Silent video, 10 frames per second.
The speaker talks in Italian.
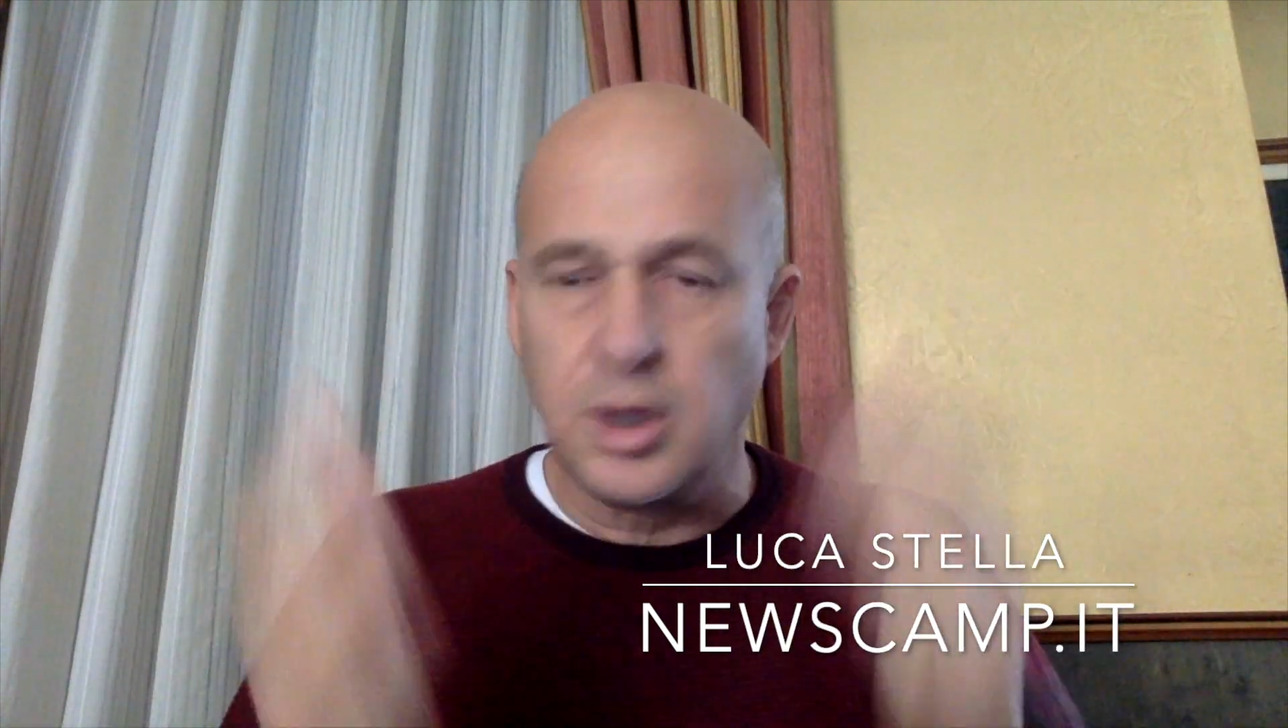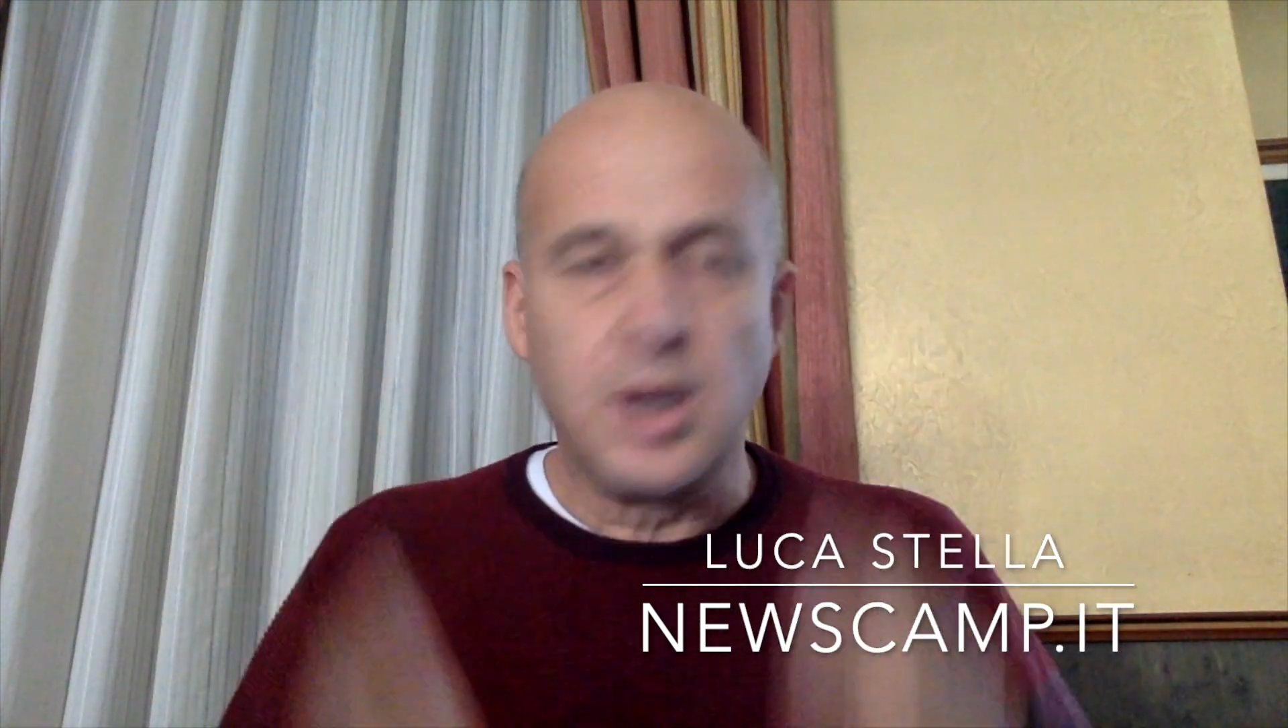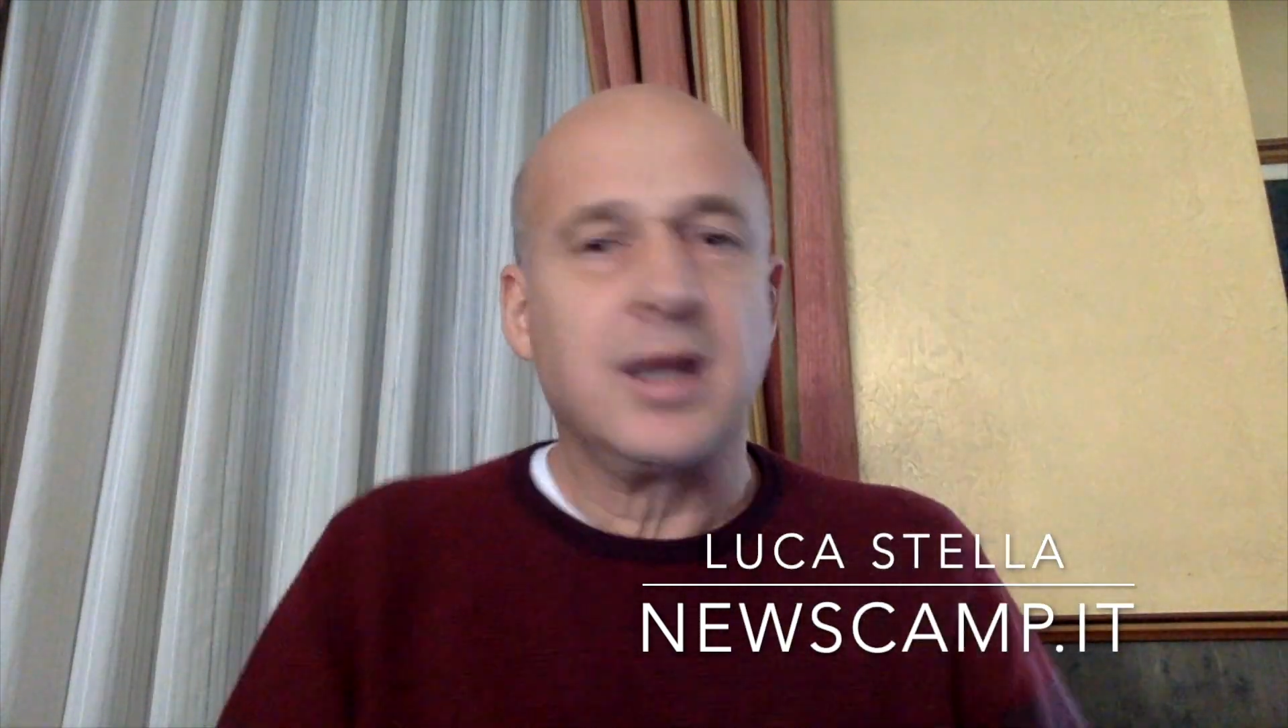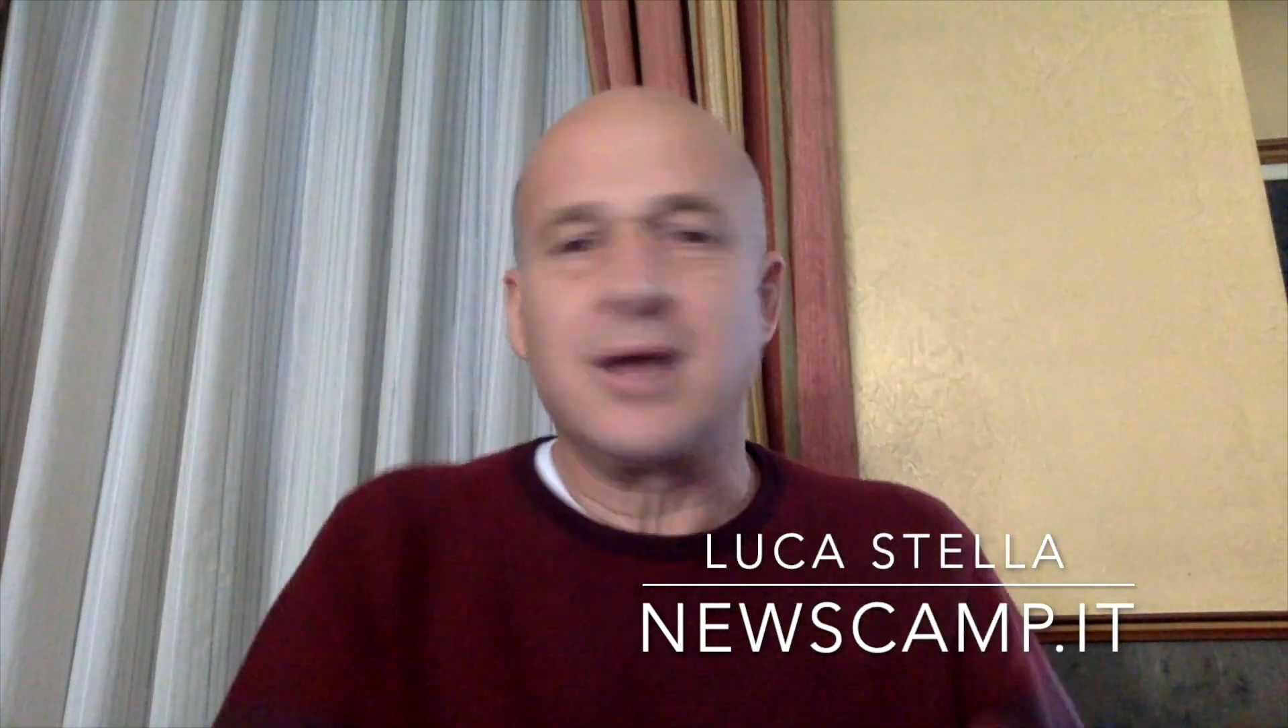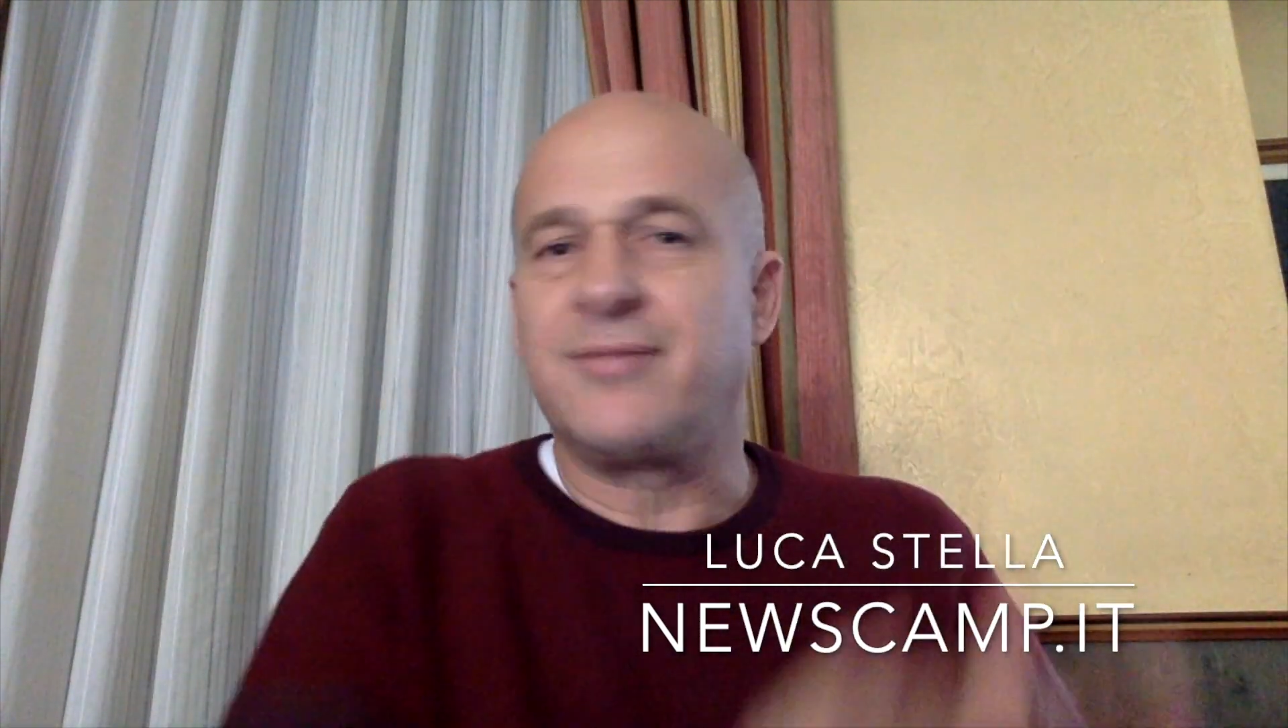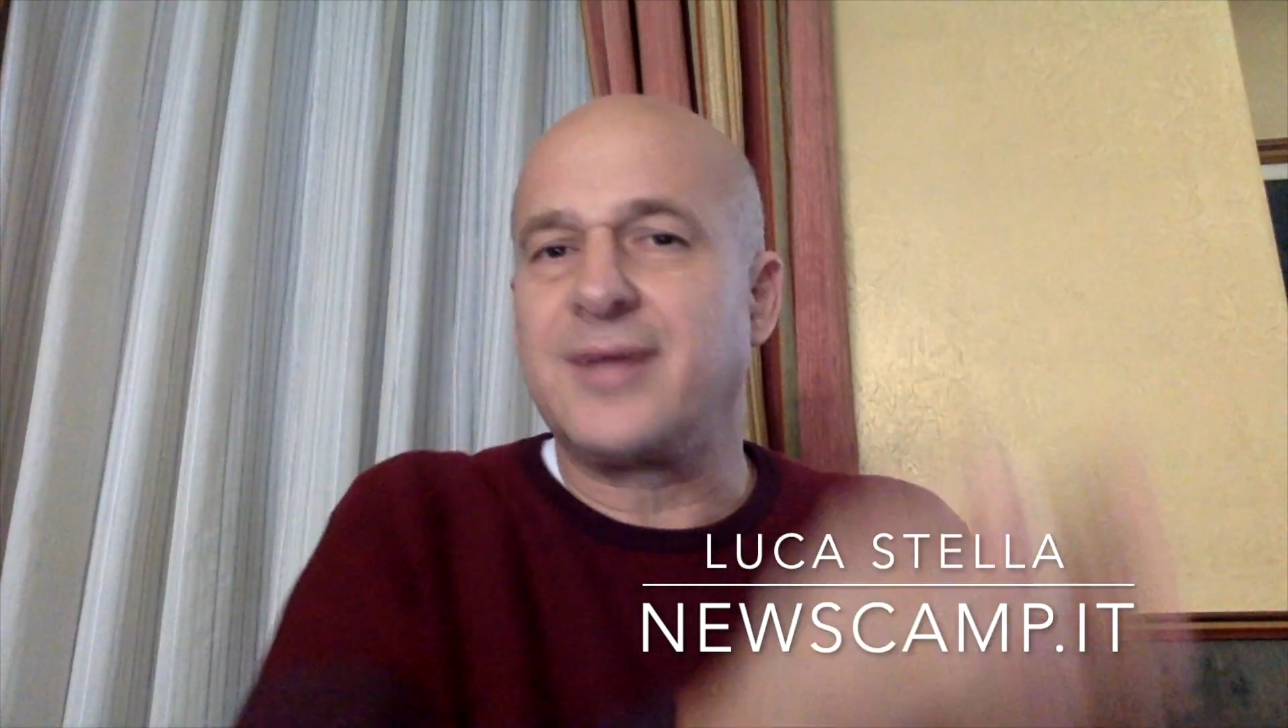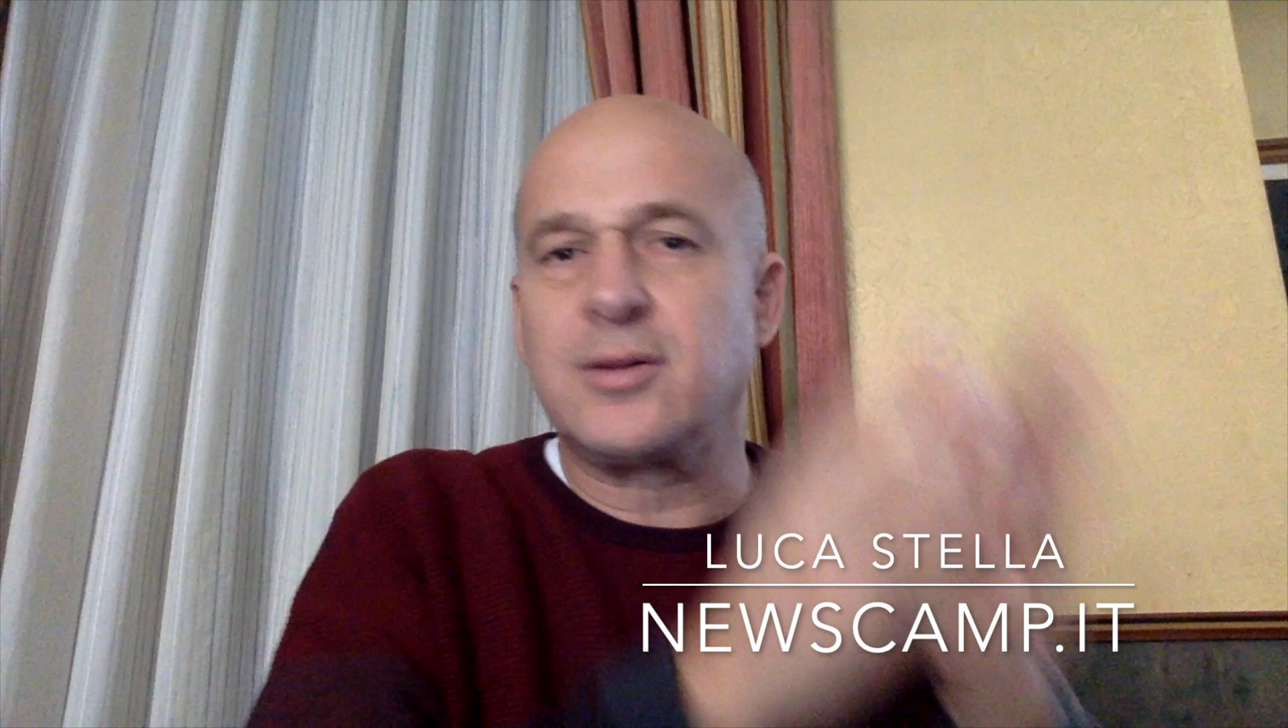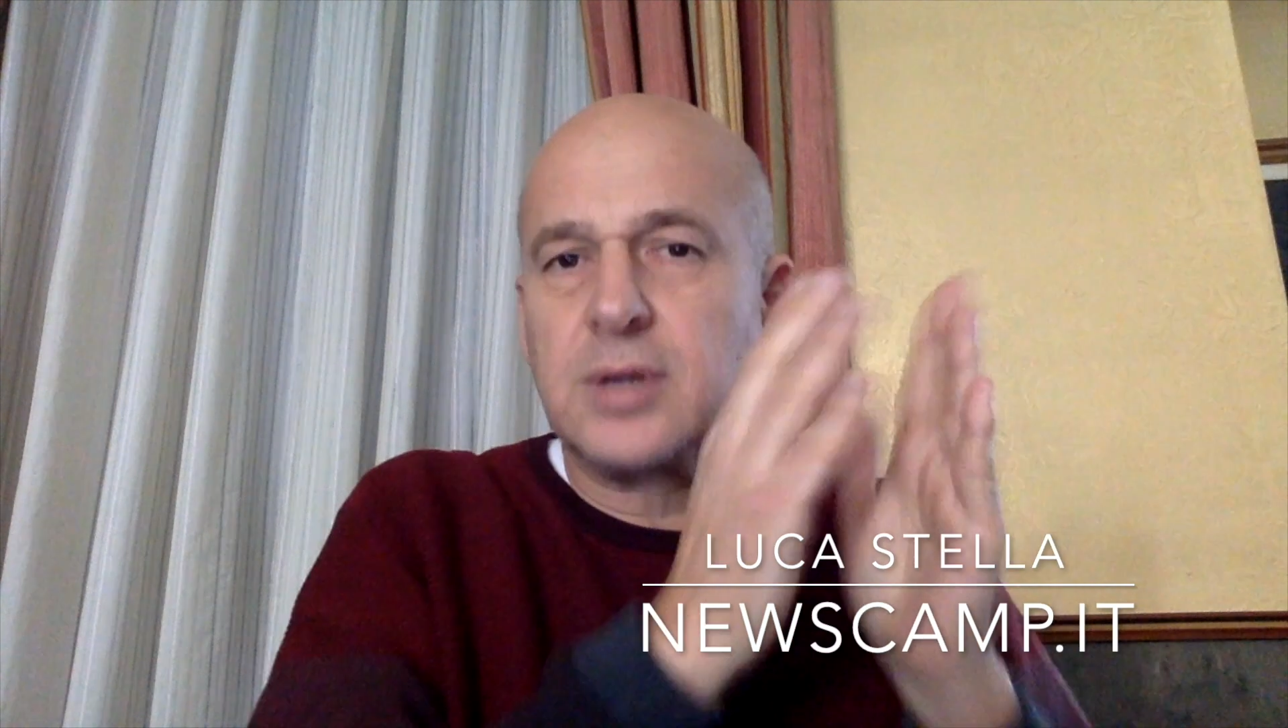che ha fatto